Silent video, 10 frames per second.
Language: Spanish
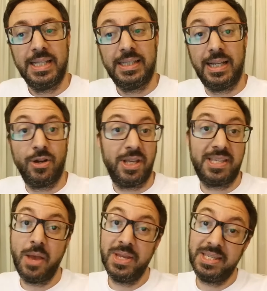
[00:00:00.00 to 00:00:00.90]
de lo que
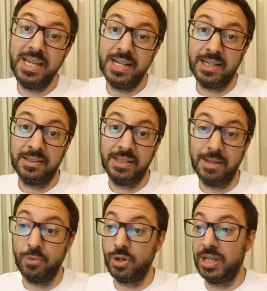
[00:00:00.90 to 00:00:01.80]
se avecina,
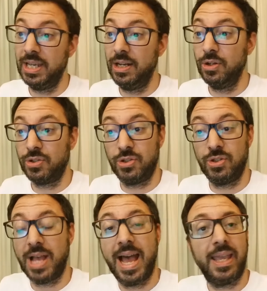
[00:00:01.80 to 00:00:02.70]
digamos, que
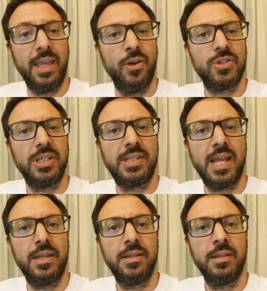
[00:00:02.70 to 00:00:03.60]
los aqueos
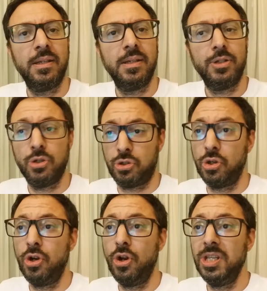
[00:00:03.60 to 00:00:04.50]
están no
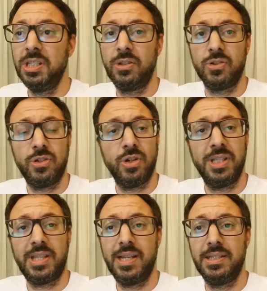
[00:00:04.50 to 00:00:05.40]
solo listos, sino que
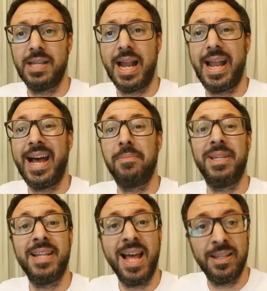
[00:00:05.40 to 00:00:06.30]
están ya
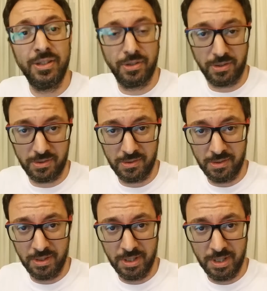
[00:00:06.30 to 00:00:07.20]

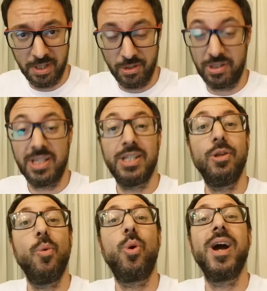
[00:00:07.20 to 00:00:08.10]
caminando, los están
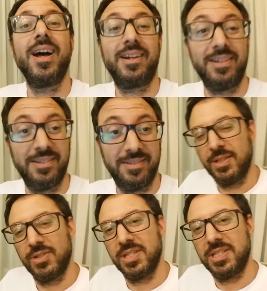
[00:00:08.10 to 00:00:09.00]
yendo a buscar.
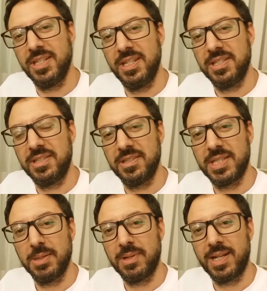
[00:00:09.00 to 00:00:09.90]
Entonces Iris
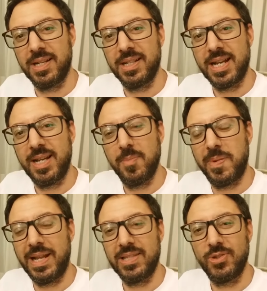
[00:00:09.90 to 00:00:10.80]
se va al
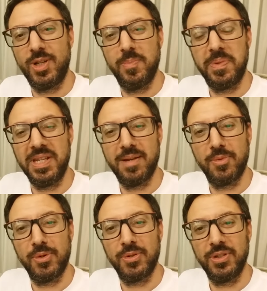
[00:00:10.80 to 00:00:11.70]
palacio del
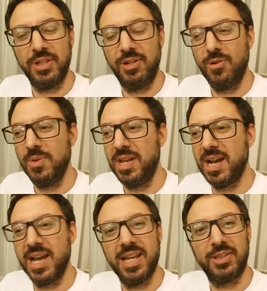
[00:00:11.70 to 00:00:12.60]
Príamo y le
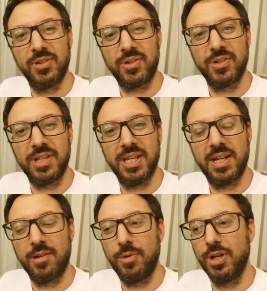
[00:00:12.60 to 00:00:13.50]
ubica a Héctor, que
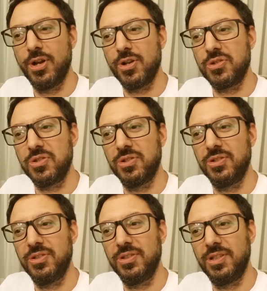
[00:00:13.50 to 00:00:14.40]
era como el
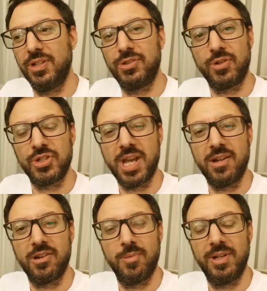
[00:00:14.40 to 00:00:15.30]
grosso de los
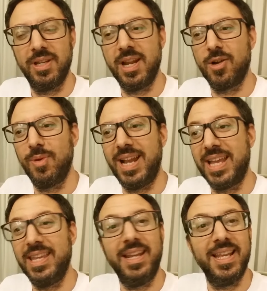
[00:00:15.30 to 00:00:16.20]
troyanos, como, era como el
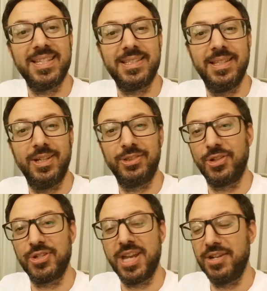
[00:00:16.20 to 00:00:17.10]
Aquiles de los
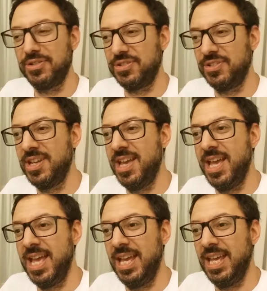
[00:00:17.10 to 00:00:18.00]
troyanos,
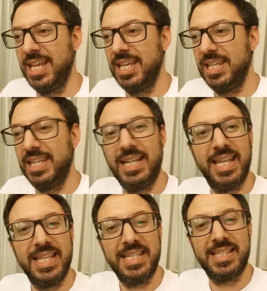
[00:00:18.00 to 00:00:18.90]
y
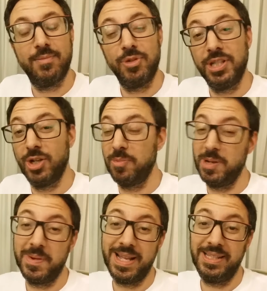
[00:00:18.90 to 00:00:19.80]
le dice, muñeco,
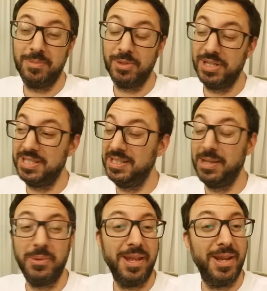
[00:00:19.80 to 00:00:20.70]
prepárate porque se
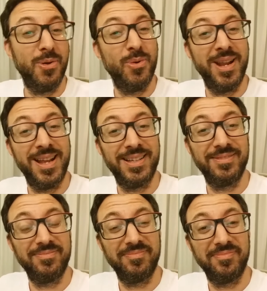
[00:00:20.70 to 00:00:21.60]
te viene
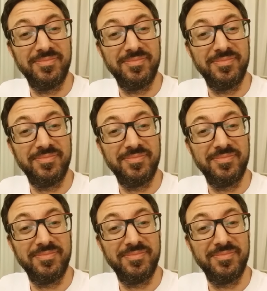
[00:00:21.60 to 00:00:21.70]
una